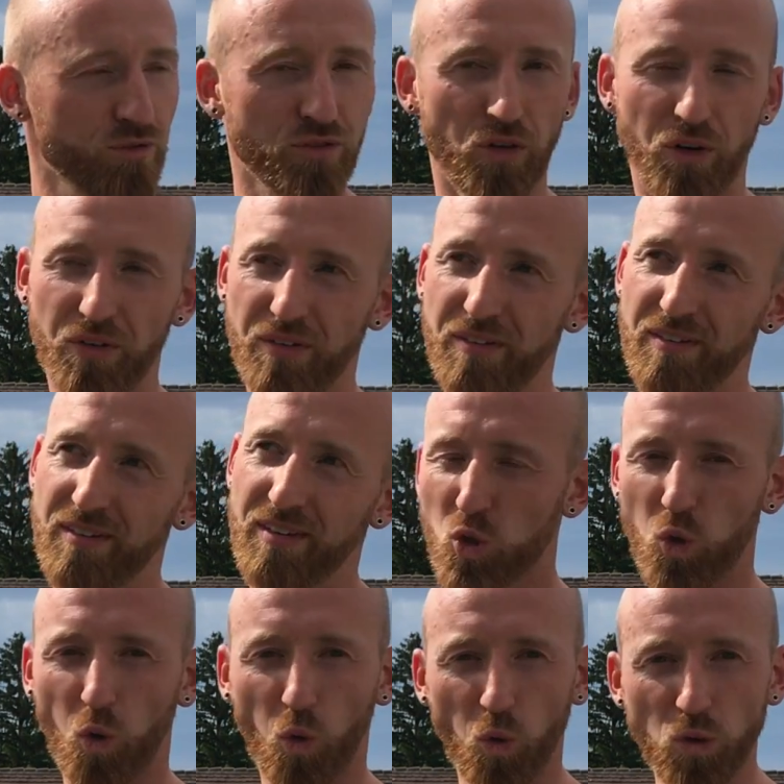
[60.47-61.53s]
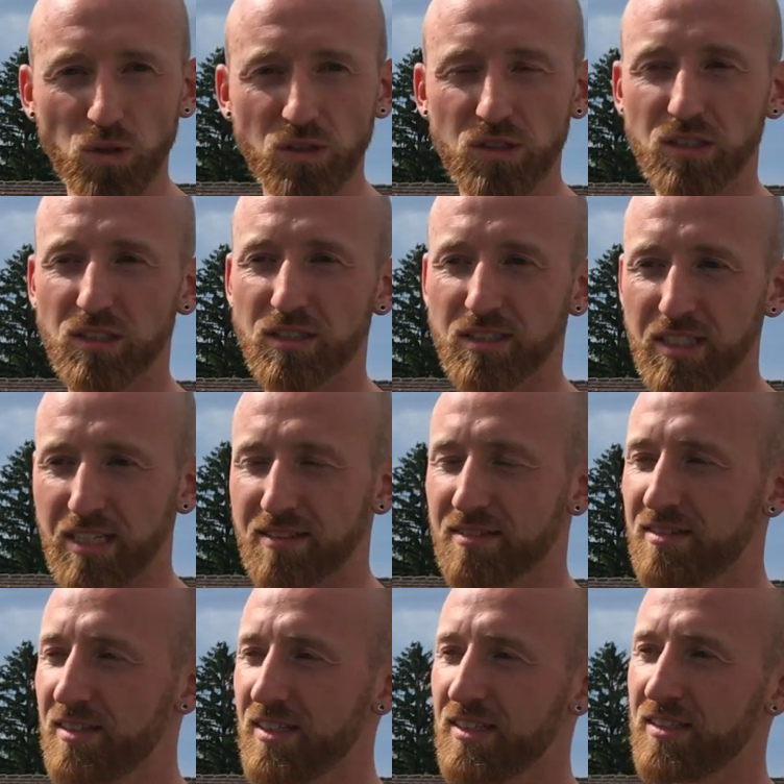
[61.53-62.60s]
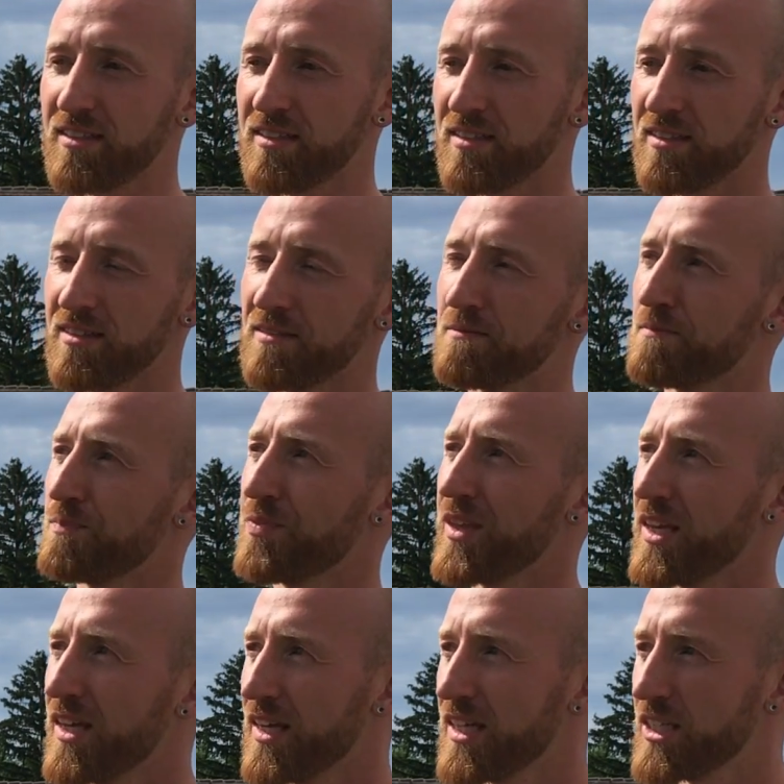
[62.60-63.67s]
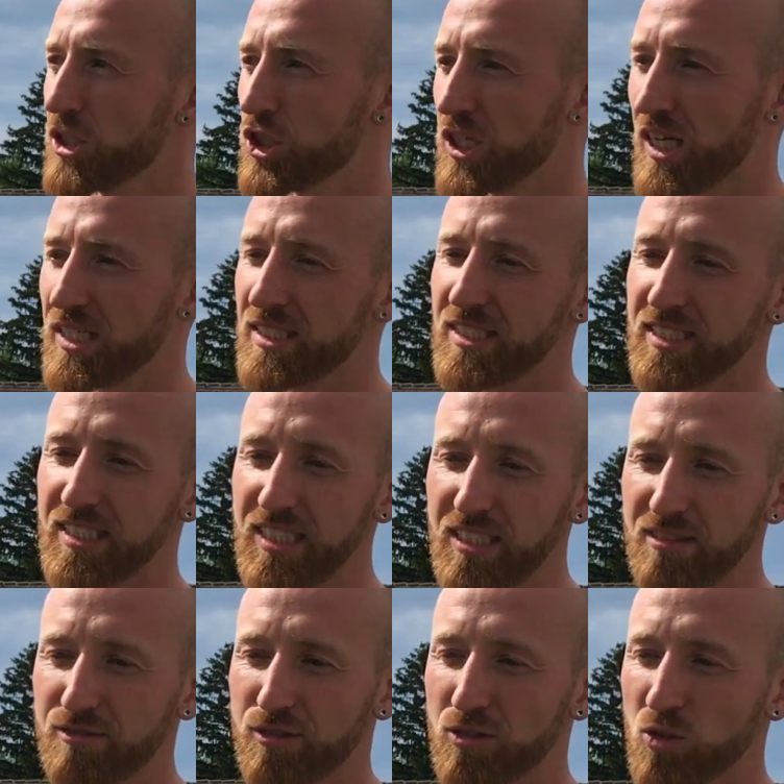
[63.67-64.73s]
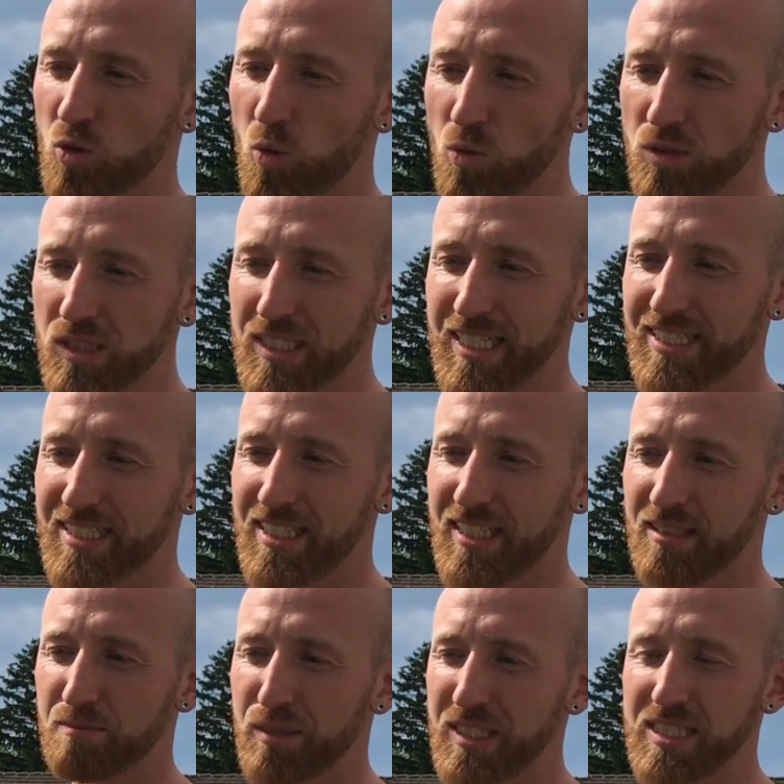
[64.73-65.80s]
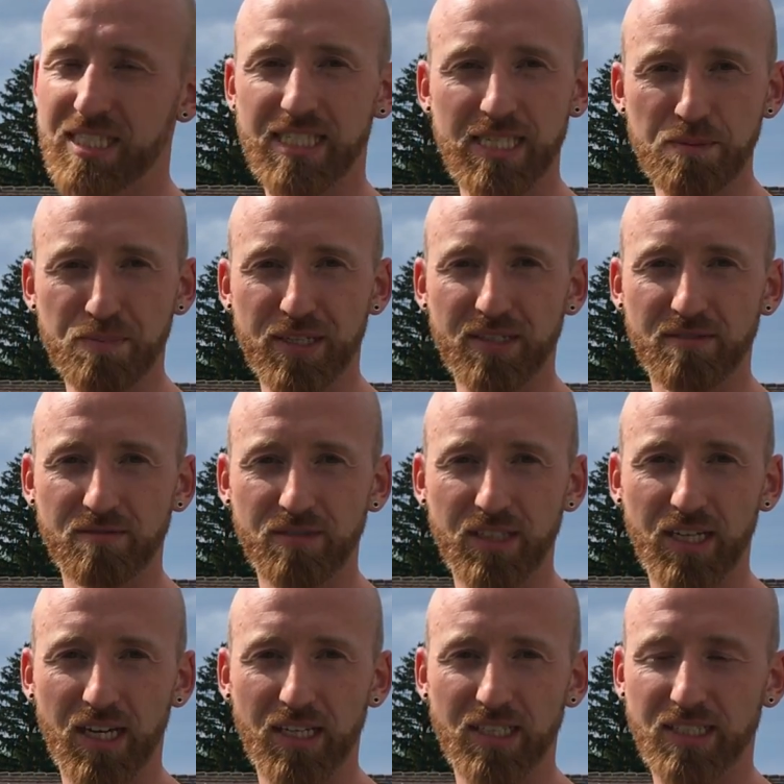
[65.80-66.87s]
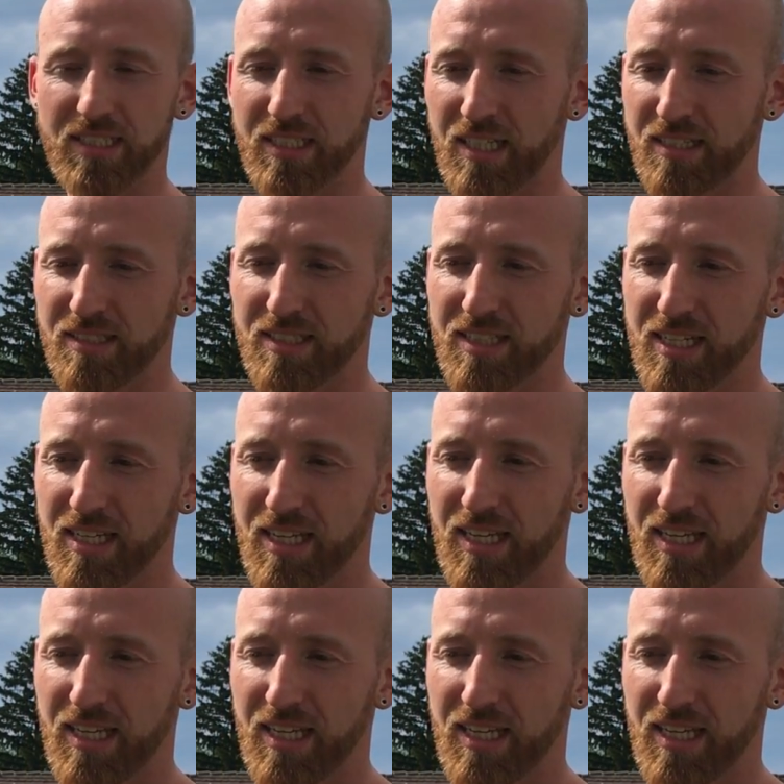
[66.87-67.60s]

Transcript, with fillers: von grundsätzlichen Strategien, von grundsätzlichen Prinzipien, wie er das nennt,